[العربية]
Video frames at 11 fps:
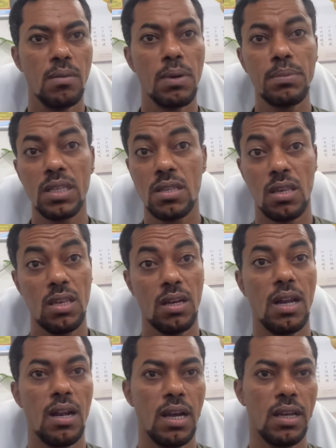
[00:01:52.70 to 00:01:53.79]
ما
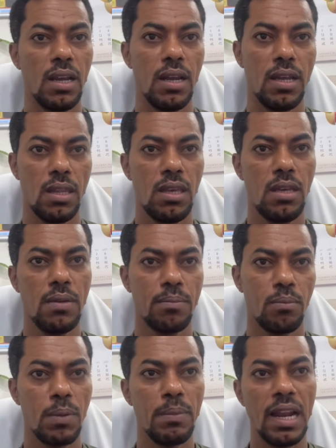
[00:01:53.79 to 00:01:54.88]
بتستسيغ الاكل الهندي
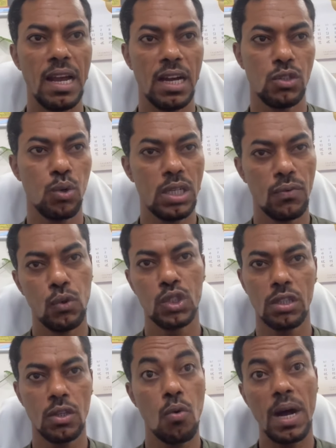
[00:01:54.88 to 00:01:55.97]
بيبقى لها شويه فيه
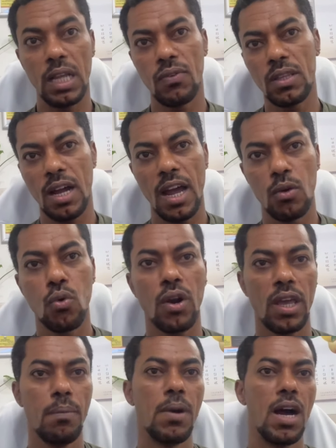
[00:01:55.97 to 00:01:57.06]
شطه وبعد فتره حيكون
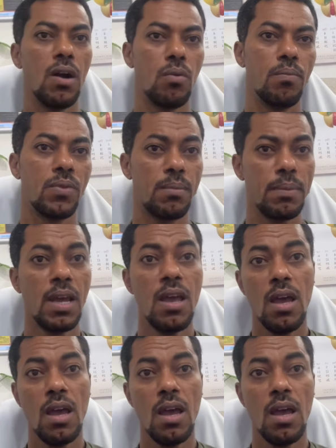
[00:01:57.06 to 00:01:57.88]
رهيب معاكم تمام